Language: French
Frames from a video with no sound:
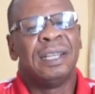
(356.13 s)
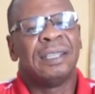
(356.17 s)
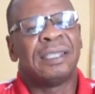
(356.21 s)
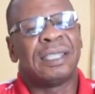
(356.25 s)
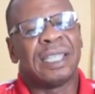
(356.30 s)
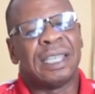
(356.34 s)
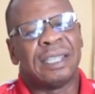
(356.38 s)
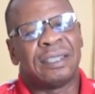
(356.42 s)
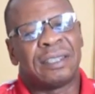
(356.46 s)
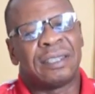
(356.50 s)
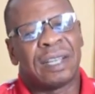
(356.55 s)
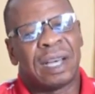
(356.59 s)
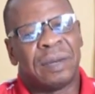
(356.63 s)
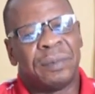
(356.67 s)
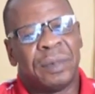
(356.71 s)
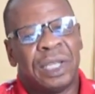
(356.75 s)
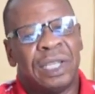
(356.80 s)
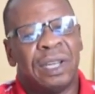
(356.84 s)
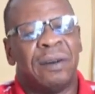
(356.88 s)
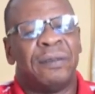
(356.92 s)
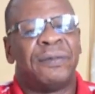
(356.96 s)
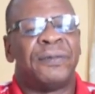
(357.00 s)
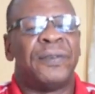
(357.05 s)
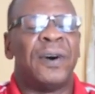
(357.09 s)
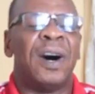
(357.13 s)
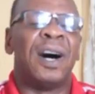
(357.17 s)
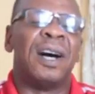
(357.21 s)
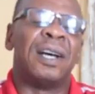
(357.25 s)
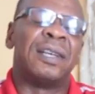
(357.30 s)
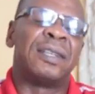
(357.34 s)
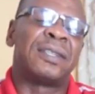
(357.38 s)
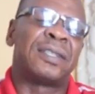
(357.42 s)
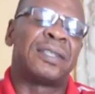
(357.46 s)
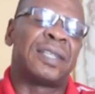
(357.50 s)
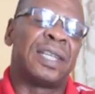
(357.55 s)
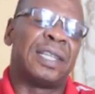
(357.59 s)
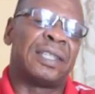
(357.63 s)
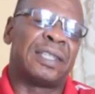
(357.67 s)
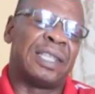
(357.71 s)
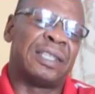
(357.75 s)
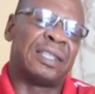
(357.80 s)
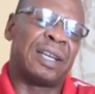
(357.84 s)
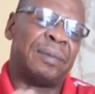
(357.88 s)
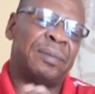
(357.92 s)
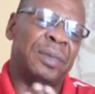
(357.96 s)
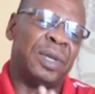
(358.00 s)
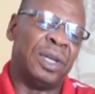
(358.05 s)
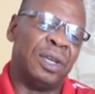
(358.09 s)
ses amis d'enfance et
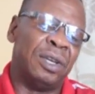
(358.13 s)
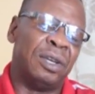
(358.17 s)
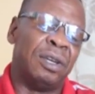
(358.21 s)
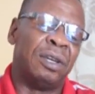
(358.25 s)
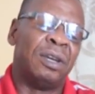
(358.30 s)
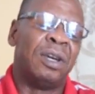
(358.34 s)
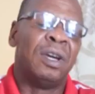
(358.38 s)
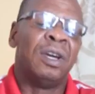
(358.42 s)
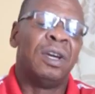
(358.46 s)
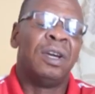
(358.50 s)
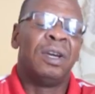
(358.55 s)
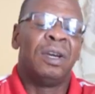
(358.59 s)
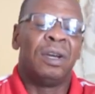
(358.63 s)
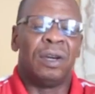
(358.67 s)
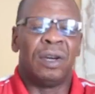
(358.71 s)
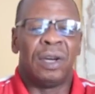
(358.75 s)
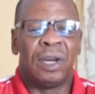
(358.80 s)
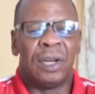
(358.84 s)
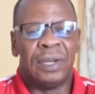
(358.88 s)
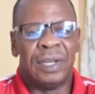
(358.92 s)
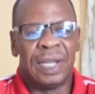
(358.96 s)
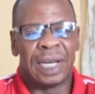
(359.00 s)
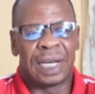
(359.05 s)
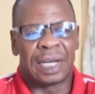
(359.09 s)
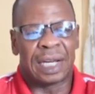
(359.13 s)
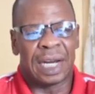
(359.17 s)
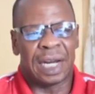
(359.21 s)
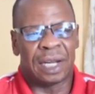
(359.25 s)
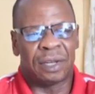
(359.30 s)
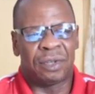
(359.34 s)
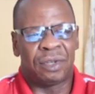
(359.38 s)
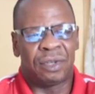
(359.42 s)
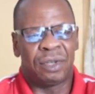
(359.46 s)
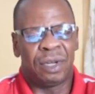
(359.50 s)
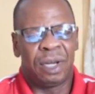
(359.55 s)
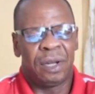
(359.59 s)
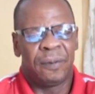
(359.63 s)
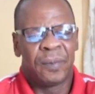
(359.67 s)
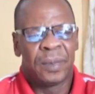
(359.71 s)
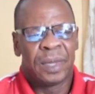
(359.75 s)
ses amis euh, de catch.